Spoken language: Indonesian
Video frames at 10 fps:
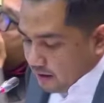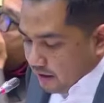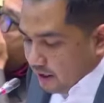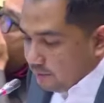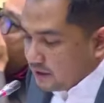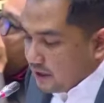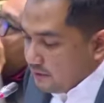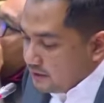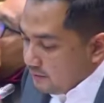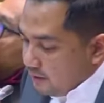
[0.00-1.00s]
Ini pertama
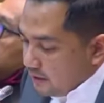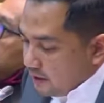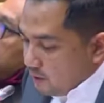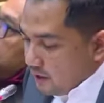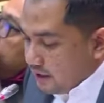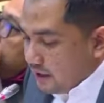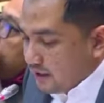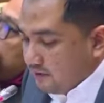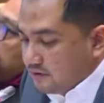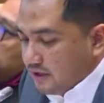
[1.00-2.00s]
saya bicara
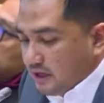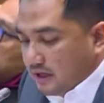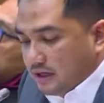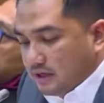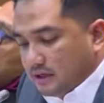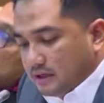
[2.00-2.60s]
kualitatif saja agar